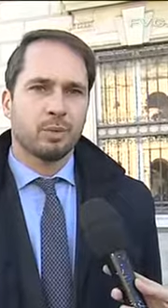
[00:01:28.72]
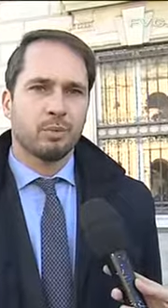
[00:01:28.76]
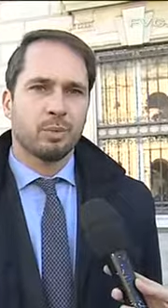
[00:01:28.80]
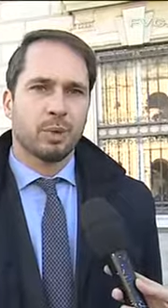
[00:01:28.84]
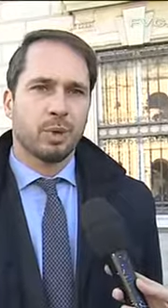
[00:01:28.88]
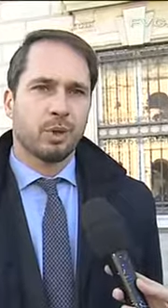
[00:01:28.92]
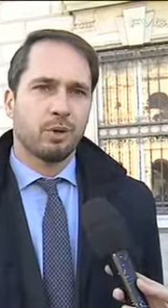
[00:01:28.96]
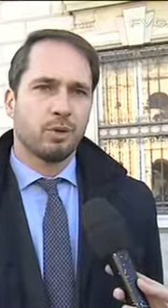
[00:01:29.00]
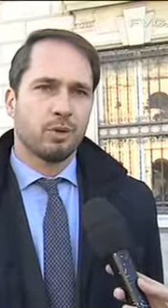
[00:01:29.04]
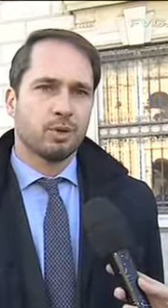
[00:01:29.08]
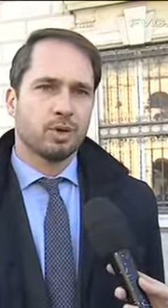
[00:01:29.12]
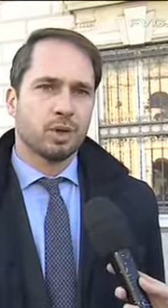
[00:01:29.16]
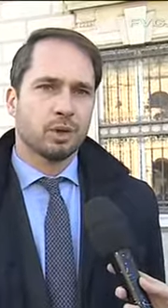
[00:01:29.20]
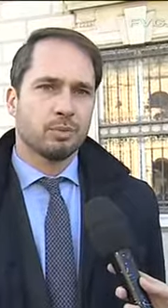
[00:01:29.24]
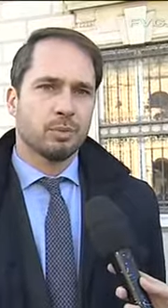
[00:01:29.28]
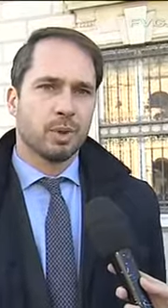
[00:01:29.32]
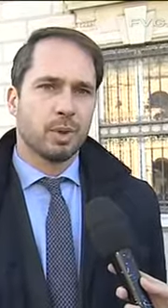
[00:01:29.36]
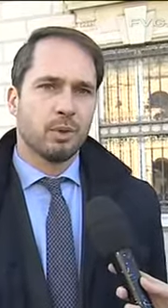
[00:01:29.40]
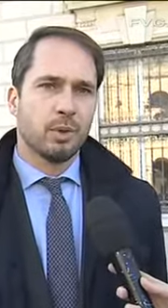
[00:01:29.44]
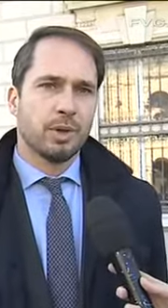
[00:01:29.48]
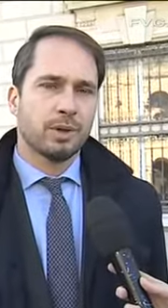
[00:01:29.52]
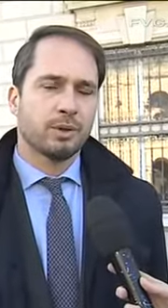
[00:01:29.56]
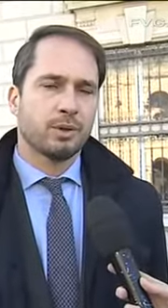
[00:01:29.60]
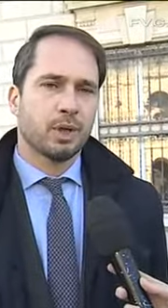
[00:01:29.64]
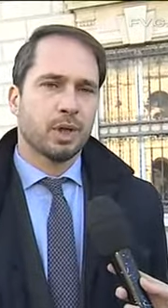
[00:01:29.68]
un percorso come
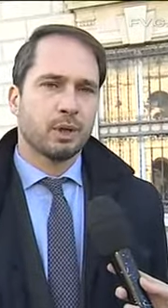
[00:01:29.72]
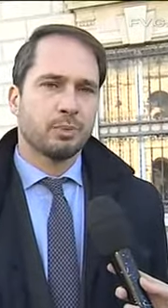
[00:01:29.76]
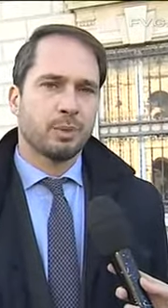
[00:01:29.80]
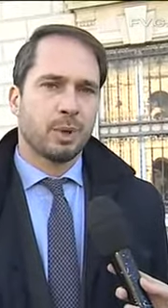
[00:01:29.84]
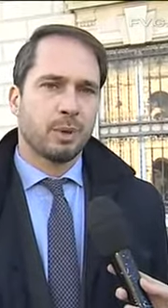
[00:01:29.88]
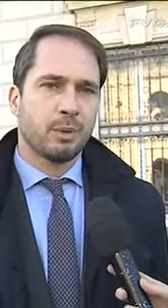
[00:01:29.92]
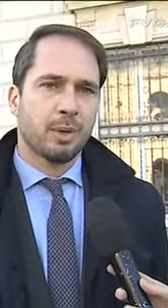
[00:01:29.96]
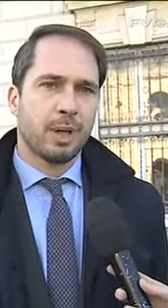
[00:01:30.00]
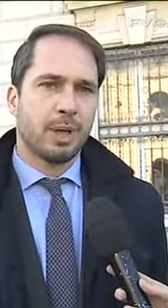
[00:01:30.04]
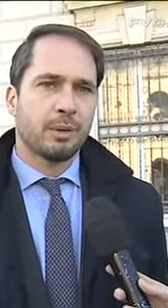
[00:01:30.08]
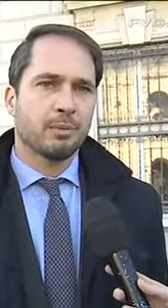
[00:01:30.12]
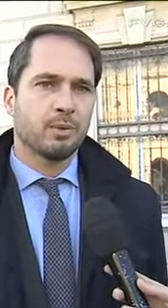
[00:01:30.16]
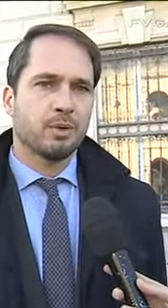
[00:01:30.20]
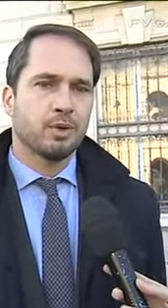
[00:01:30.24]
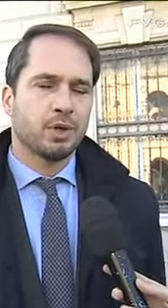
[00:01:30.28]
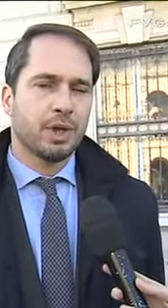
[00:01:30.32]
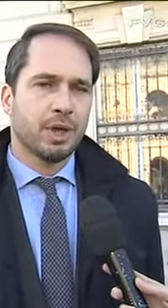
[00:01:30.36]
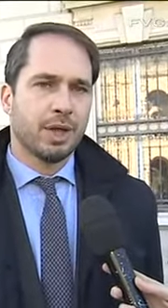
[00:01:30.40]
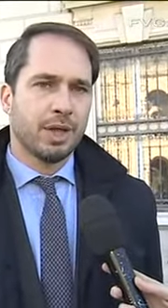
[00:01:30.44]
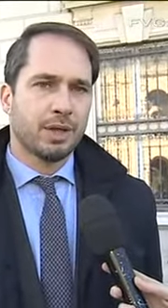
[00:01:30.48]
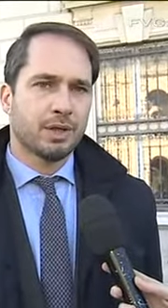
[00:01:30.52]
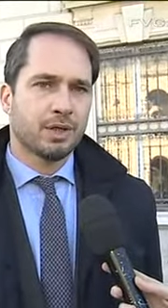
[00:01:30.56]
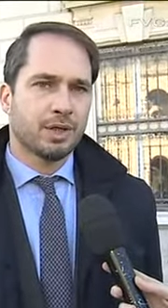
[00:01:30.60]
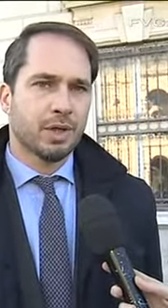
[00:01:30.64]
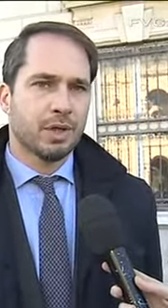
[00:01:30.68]
questo risparmieremo circa
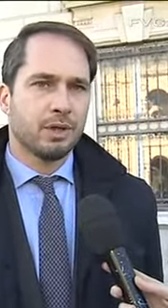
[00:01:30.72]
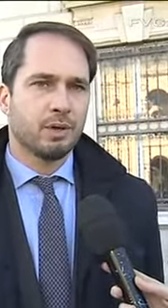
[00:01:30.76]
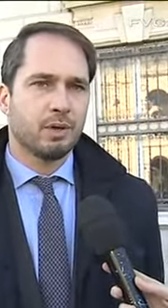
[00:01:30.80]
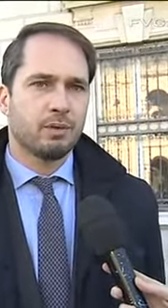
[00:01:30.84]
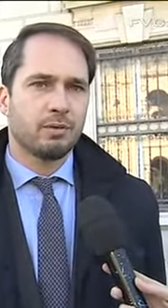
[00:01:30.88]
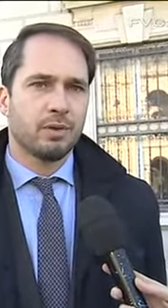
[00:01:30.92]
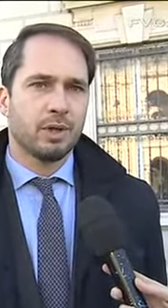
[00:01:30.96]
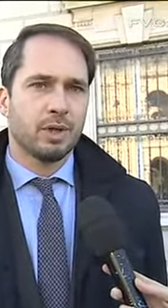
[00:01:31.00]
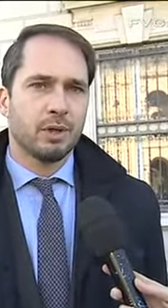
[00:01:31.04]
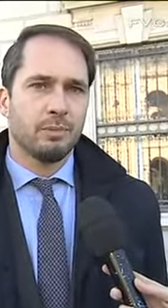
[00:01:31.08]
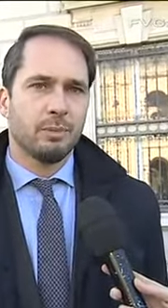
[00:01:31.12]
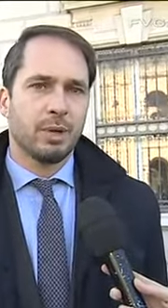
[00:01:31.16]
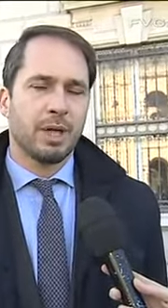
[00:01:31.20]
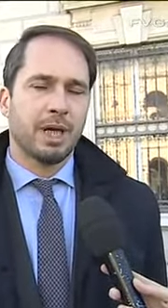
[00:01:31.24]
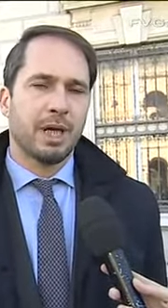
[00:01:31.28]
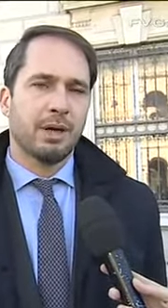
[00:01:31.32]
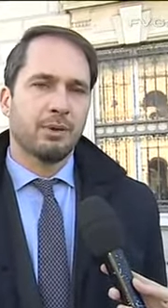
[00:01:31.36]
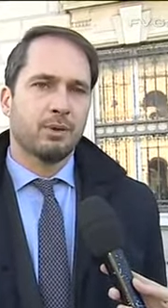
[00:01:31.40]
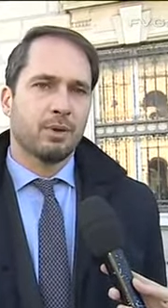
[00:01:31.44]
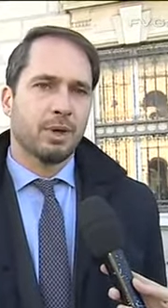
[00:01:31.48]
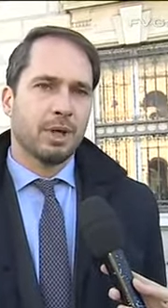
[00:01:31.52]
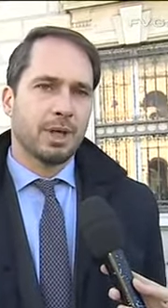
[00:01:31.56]
120.000 euro